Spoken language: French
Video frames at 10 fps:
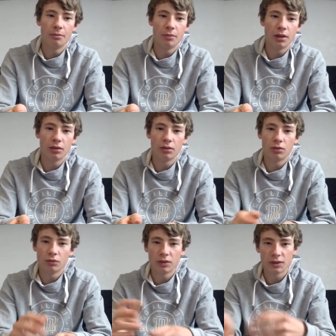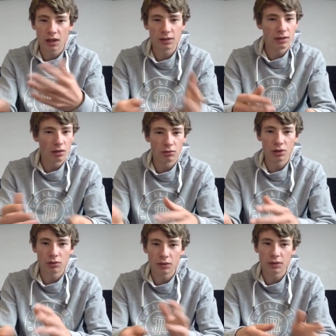Mais euh, on essaiera de
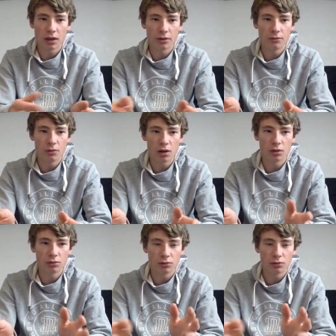s'arranger, on essaiera de voir